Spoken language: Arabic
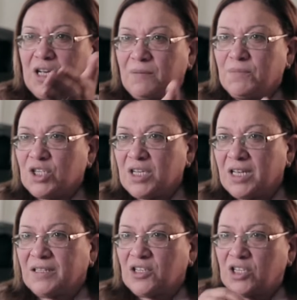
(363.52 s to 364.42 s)
باش
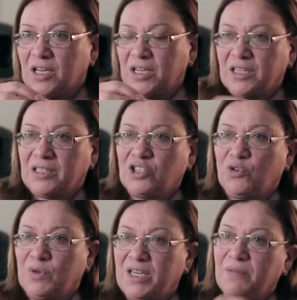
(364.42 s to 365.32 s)

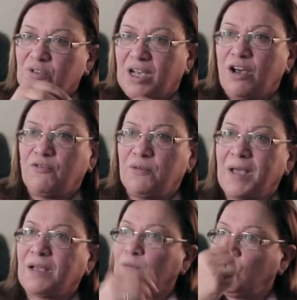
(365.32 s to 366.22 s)
يلتجا ليه باش يقع في
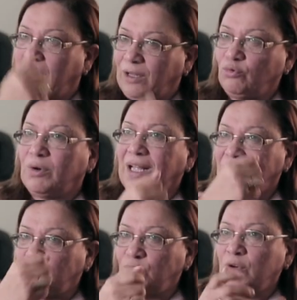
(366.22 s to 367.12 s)
المحكمه وعنده
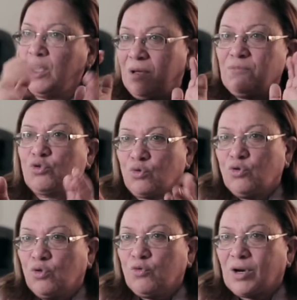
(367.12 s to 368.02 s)
ختم باش تكون
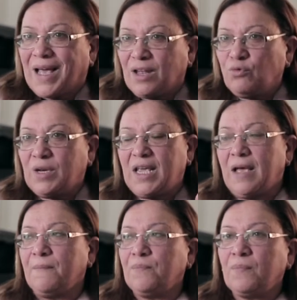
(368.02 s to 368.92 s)
امور
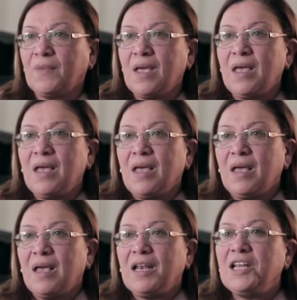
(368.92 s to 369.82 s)
قانونيه
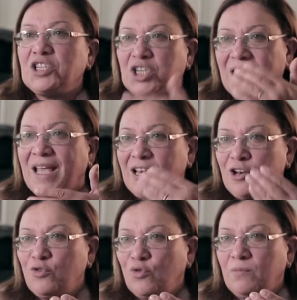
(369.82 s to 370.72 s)
الاشكال
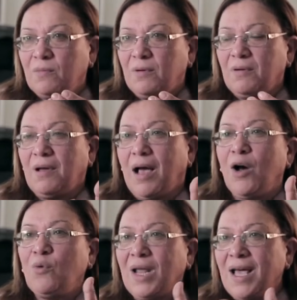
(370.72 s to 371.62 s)
اليوم
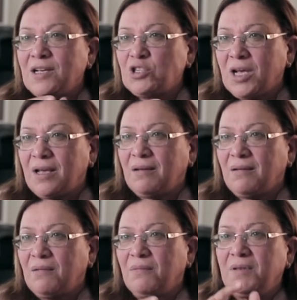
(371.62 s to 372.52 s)
اول حاجه
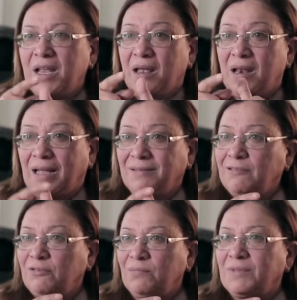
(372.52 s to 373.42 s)

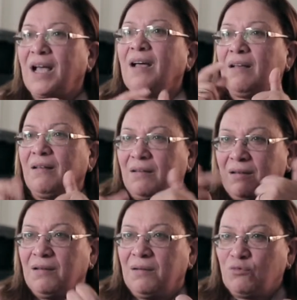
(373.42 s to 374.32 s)
العدد نتاع
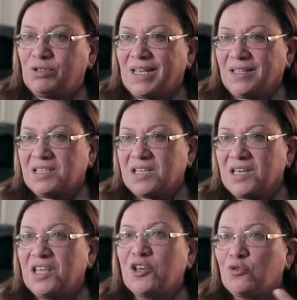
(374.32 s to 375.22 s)

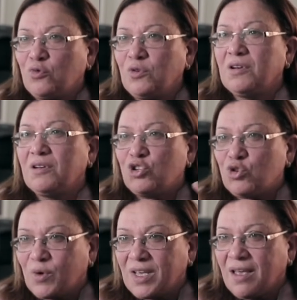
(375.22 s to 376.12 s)
المساعدين اذا يكون
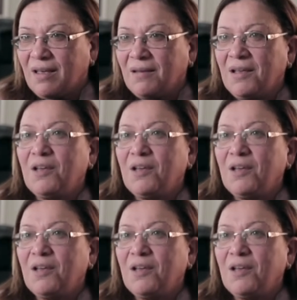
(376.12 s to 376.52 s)
شويه